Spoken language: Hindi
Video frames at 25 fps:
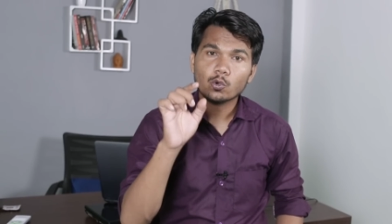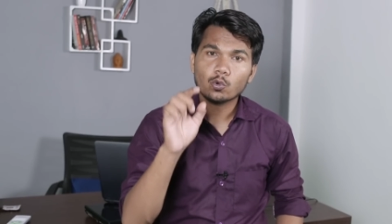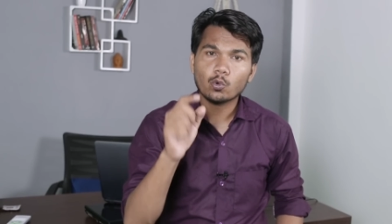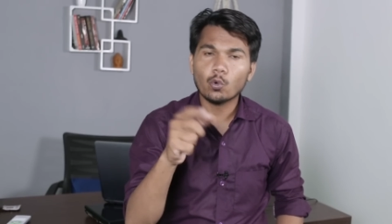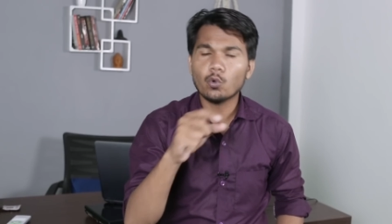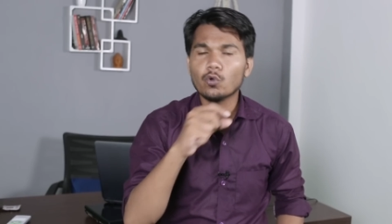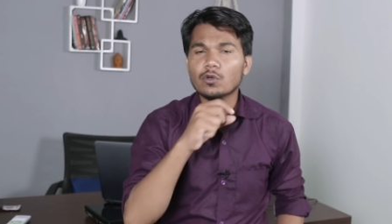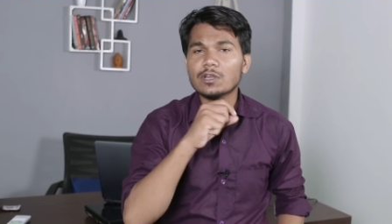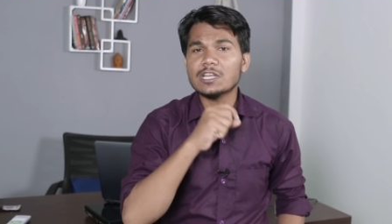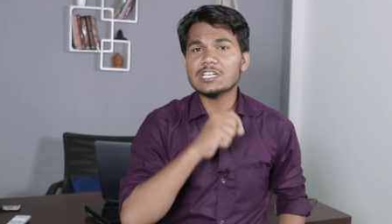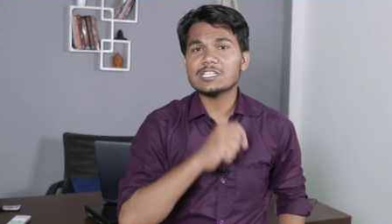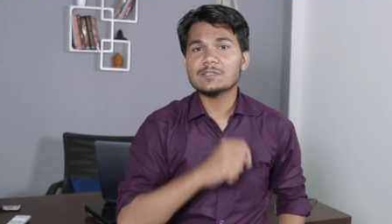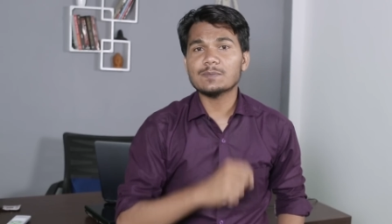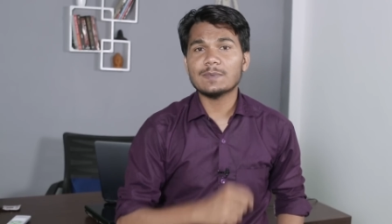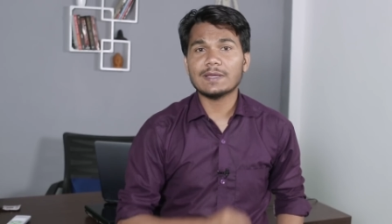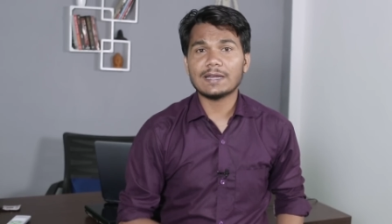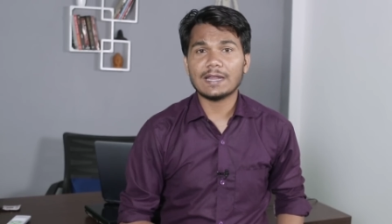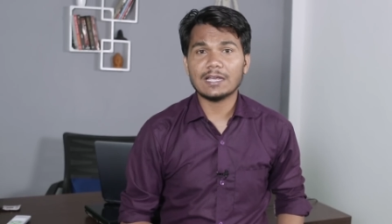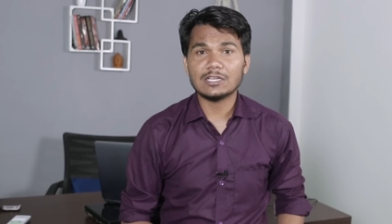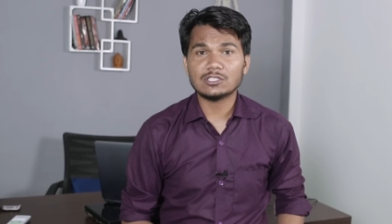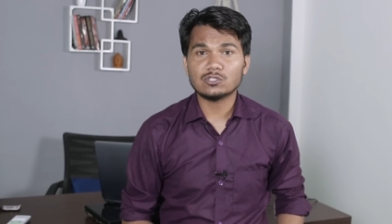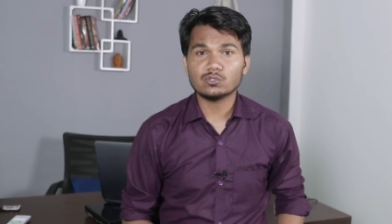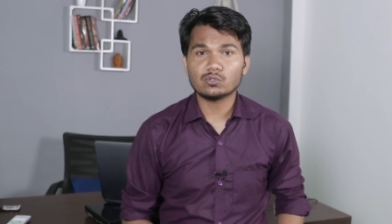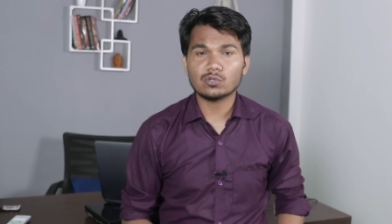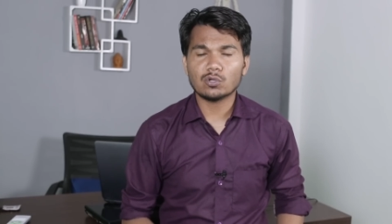कांग्रेस में
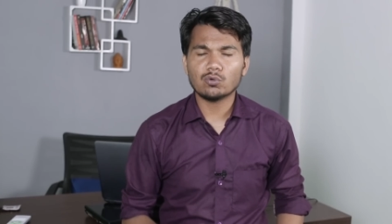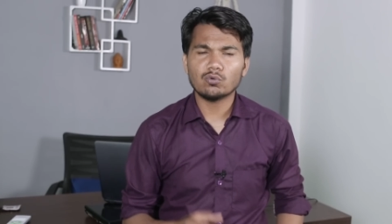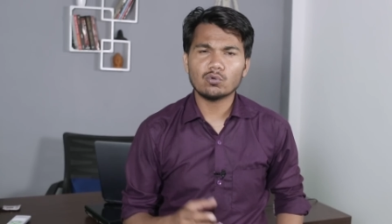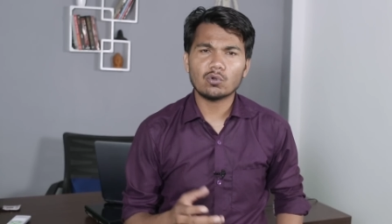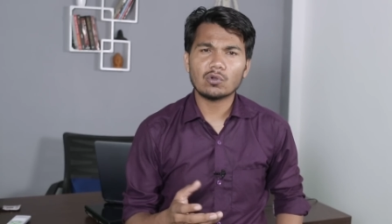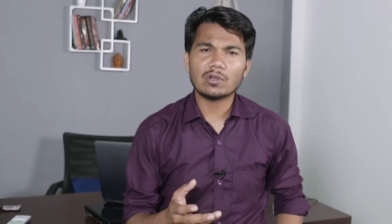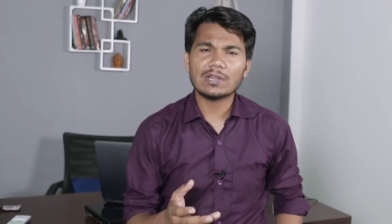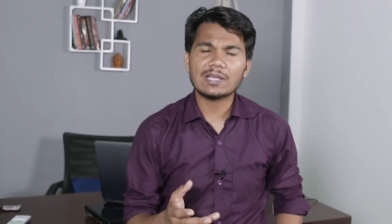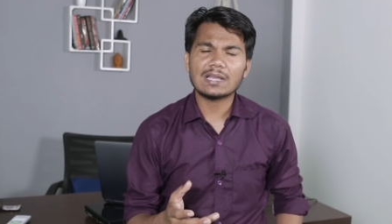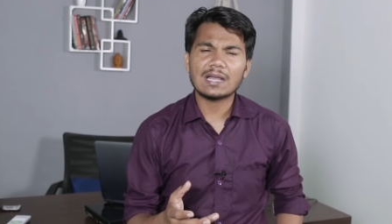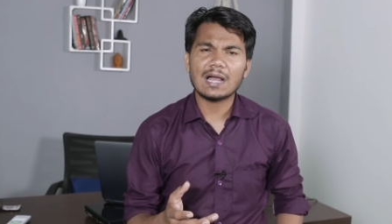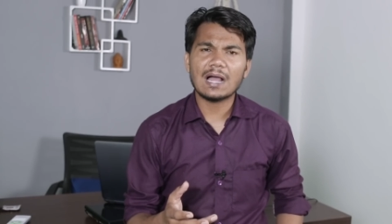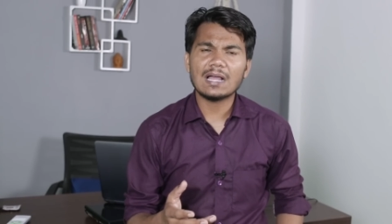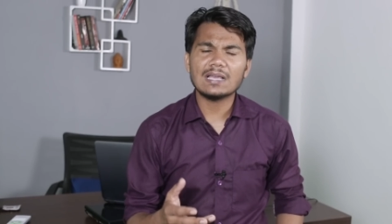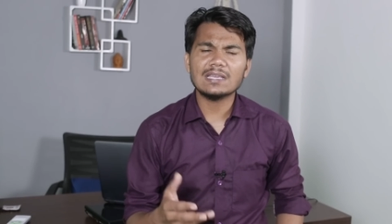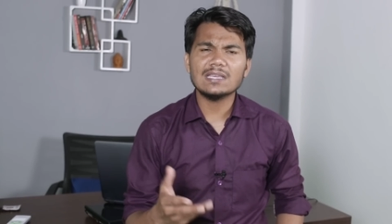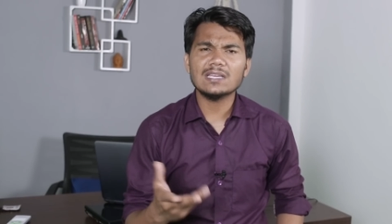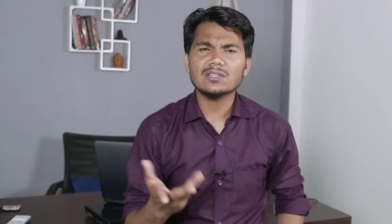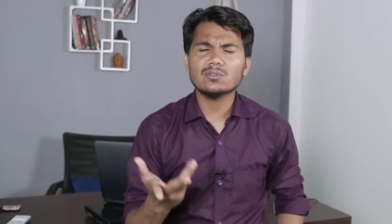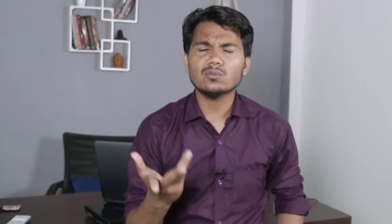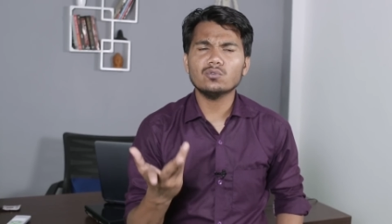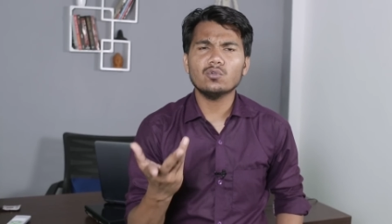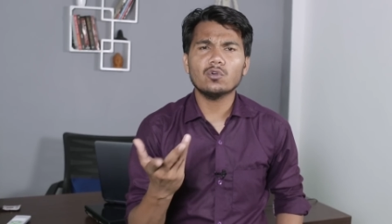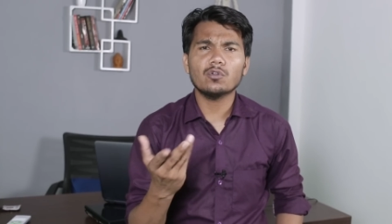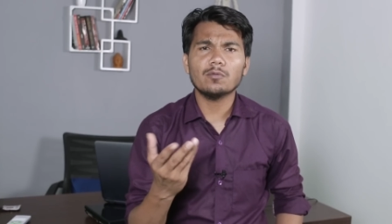रह चुके उन्होंने कहा कि ये
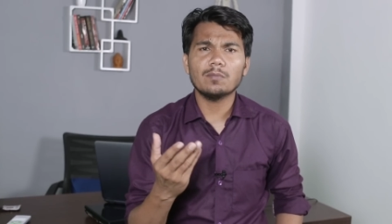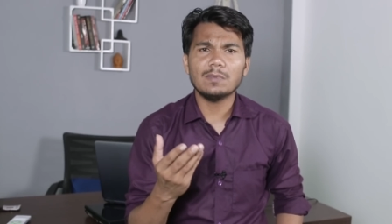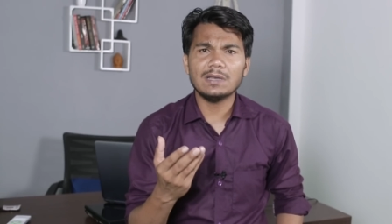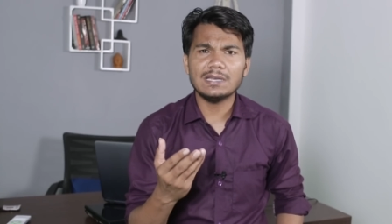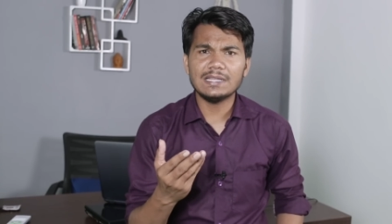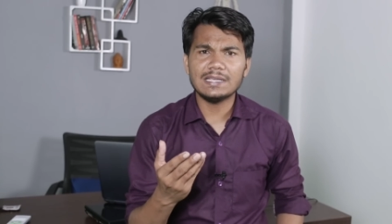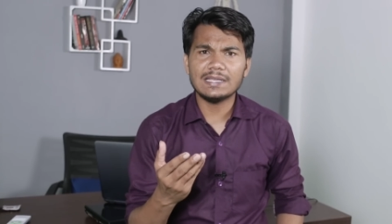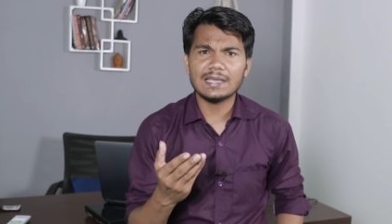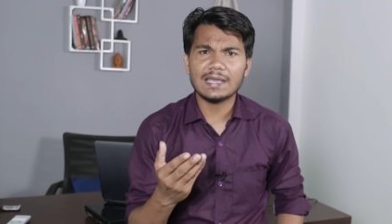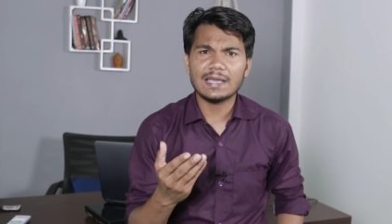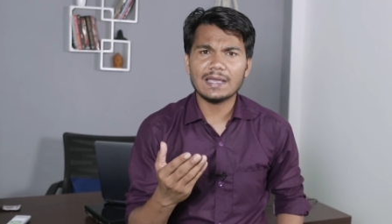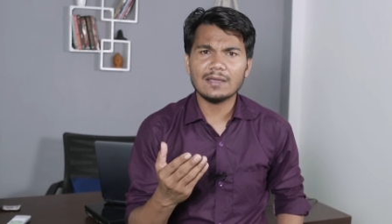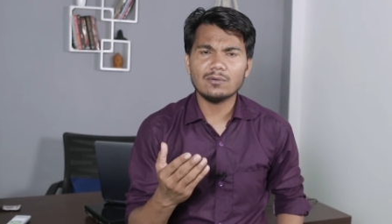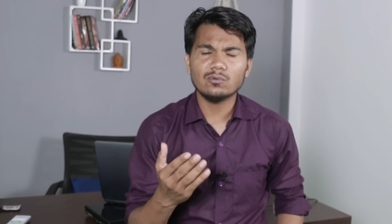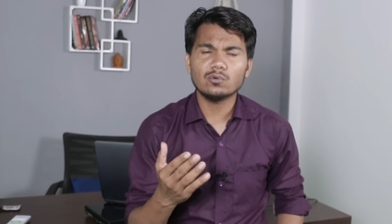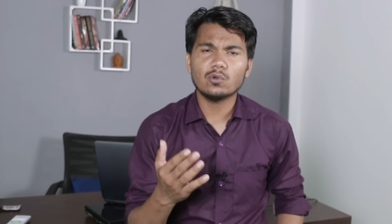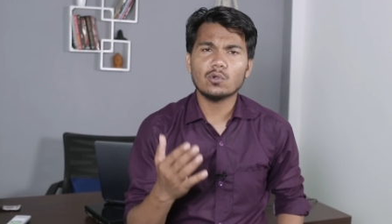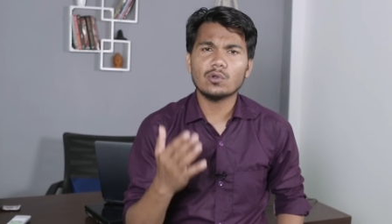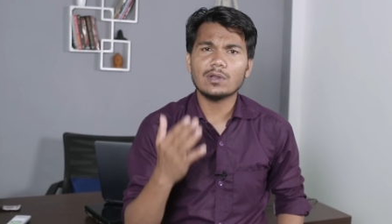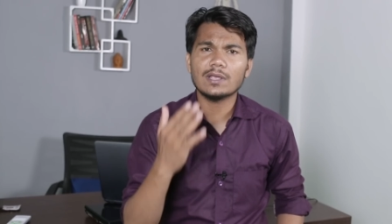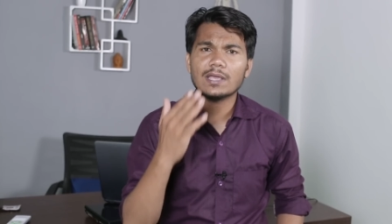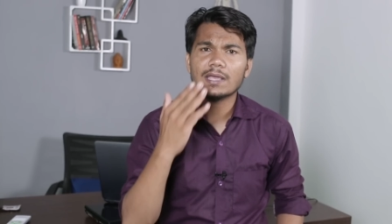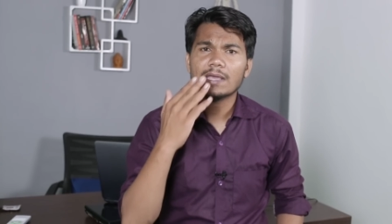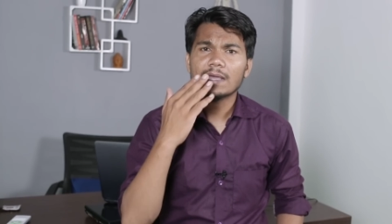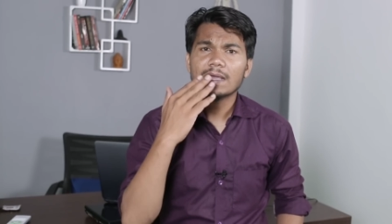तो नॉर्मली है
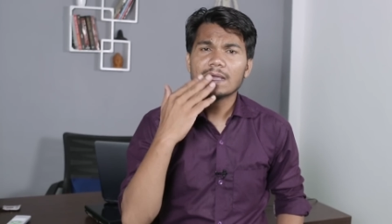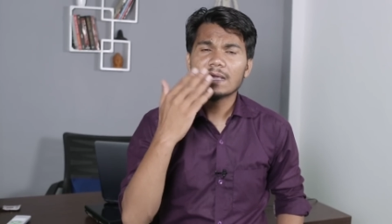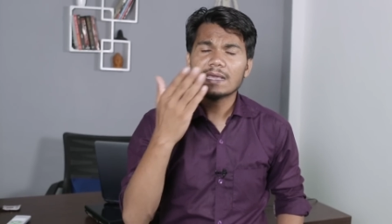उन्होंने